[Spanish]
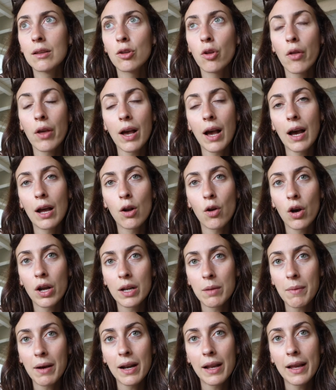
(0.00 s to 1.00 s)
no dejan a los
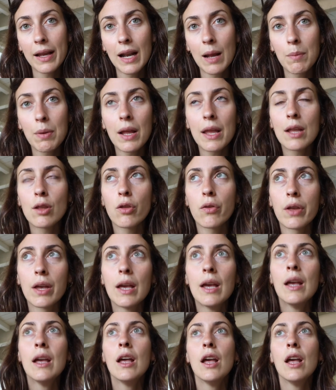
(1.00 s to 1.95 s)
animales en la playa, entonces